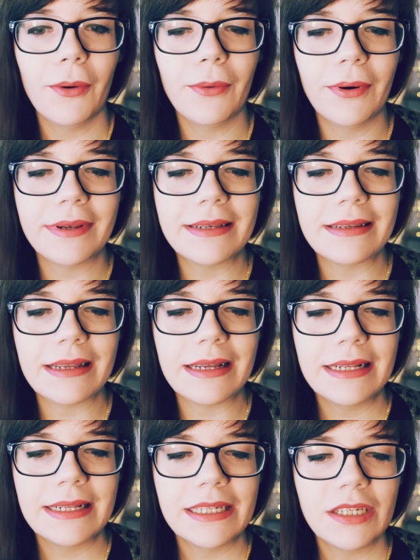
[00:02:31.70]
Und
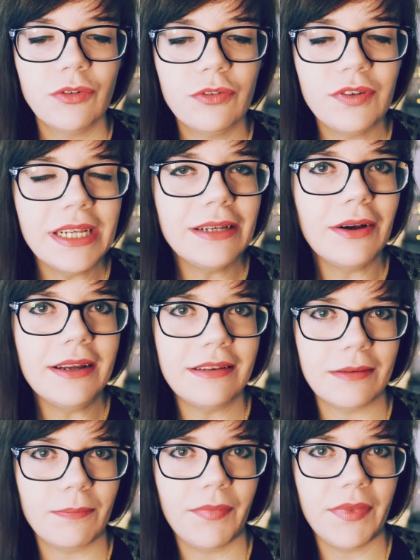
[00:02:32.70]
äh, für viele
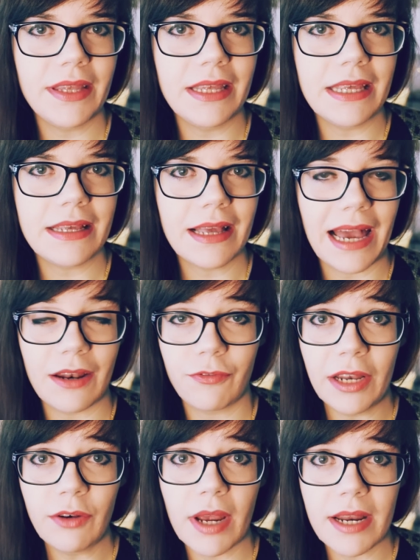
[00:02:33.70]
Leute, die keine
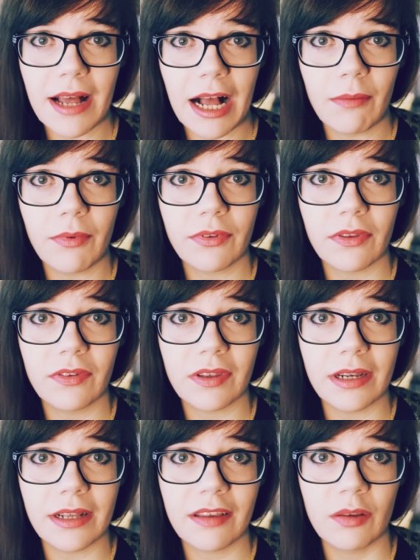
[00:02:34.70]
Flatrate haben, ist das
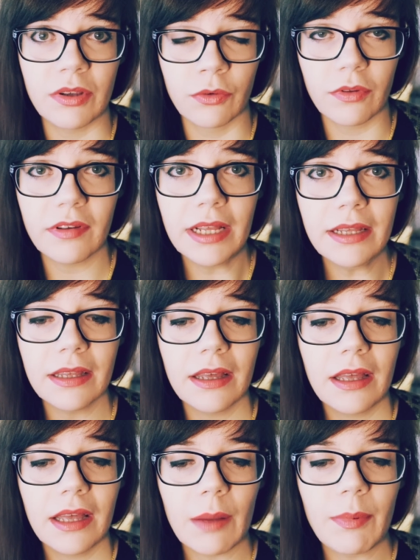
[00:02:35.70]
sicherlich ziemlich nützlich.
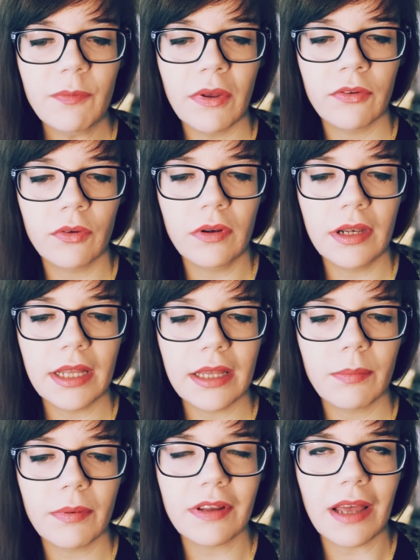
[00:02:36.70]
Aber ich
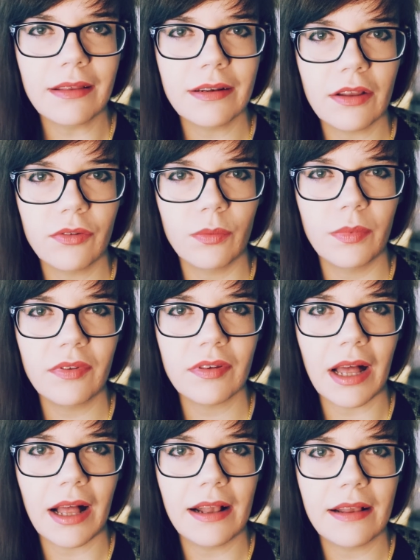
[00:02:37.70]
persönlich betrachte das so ein
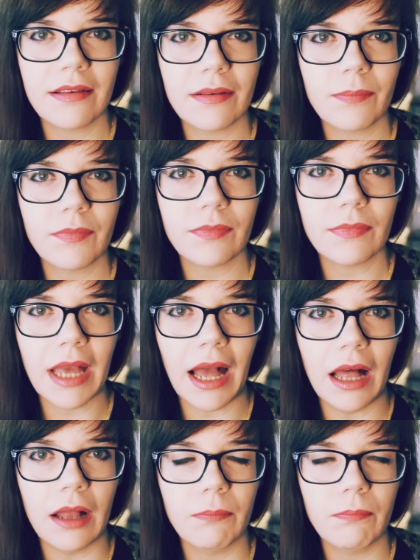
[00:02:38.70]
bisschen als,
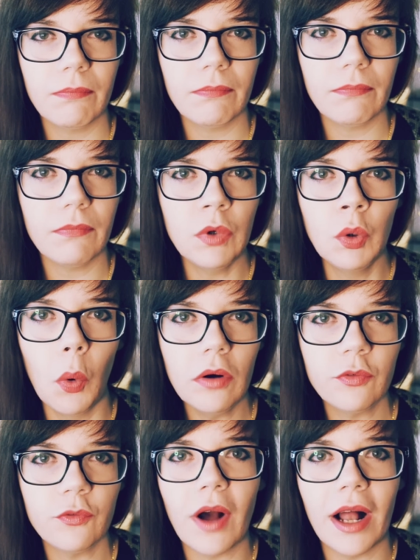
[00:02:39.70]
ja,
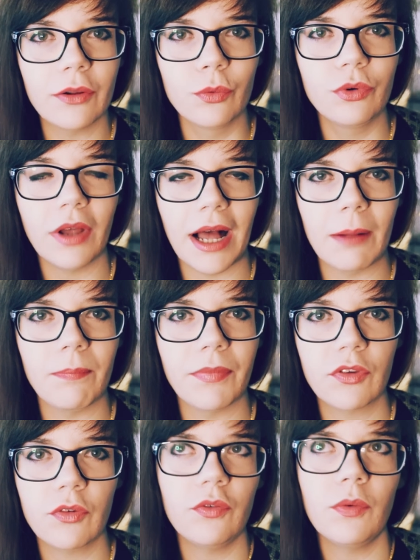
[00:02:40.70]
Notfallguthaben.
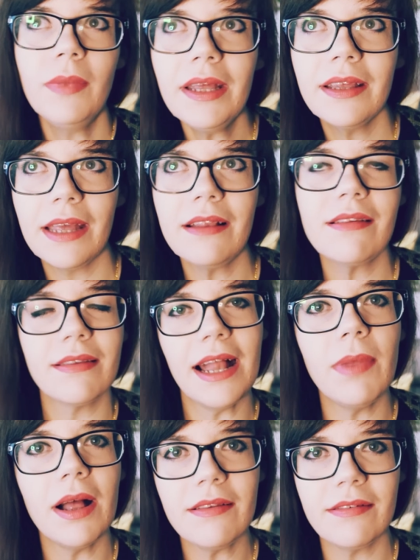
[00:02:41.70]
Also für mich jetzt
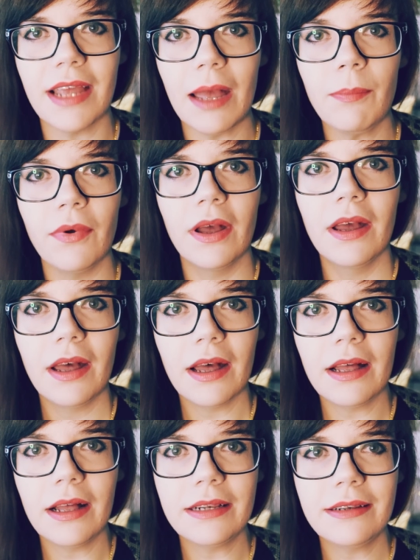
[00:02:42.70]
selber ist die App
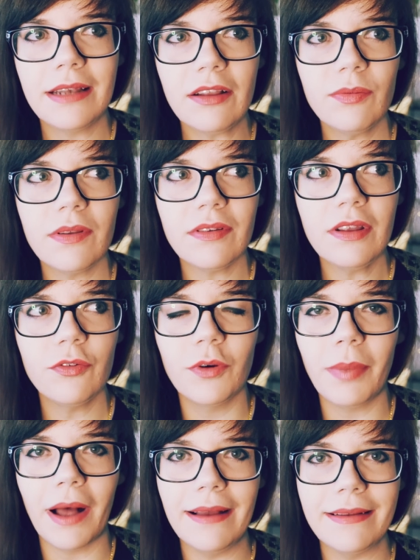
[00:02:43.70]
äh, das, was ich
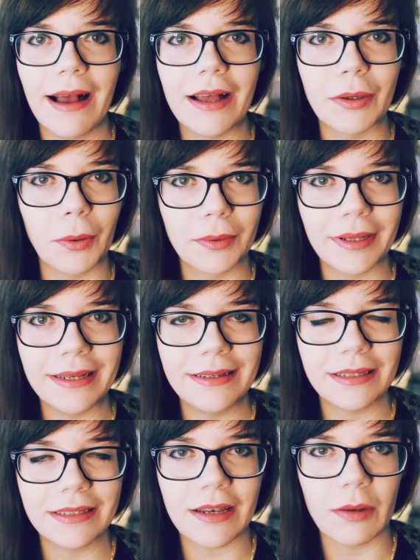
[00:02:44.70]
vor ein paar Jahren noch
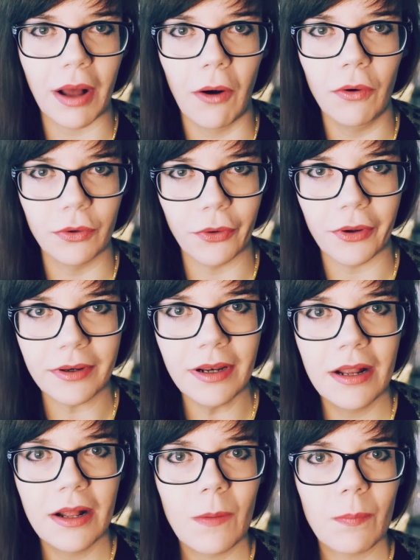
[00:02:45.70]
dringend hätte brauchen können.
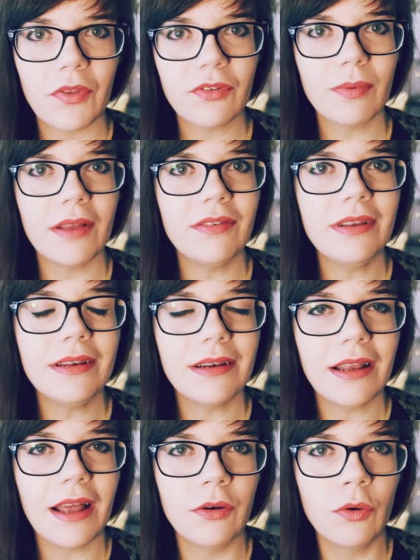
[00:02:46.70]
Das ist quasi
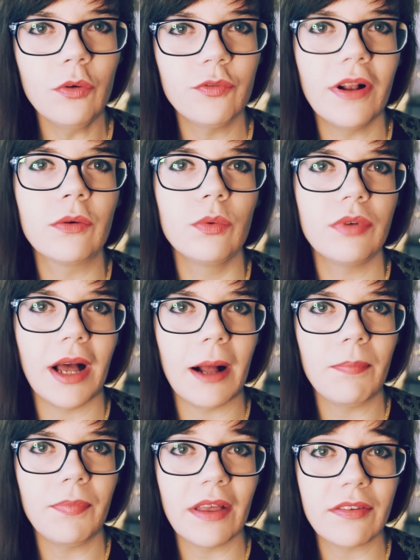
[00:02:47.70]
ein
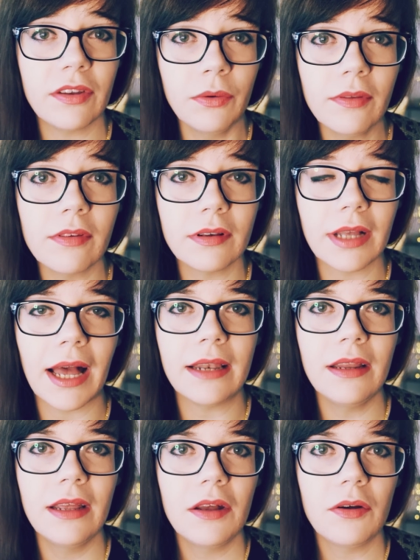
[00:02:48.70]
Notfallguthaben, das ich nutzen
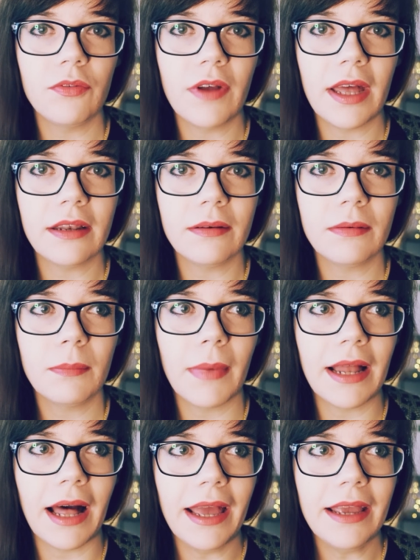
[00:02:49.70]
kann, wenn
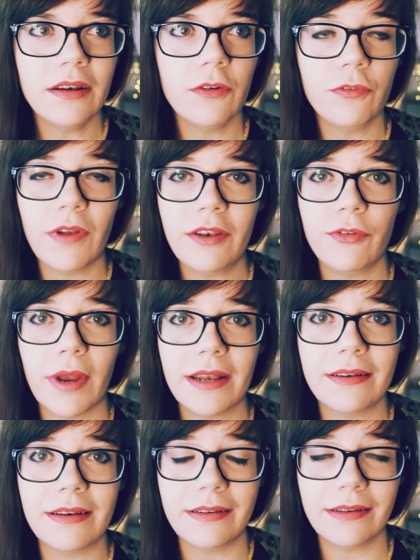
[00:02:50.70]
meine eigene
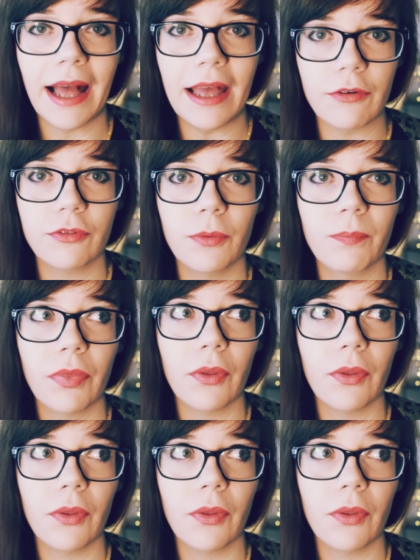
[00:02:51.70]
Flatrate nicht greift.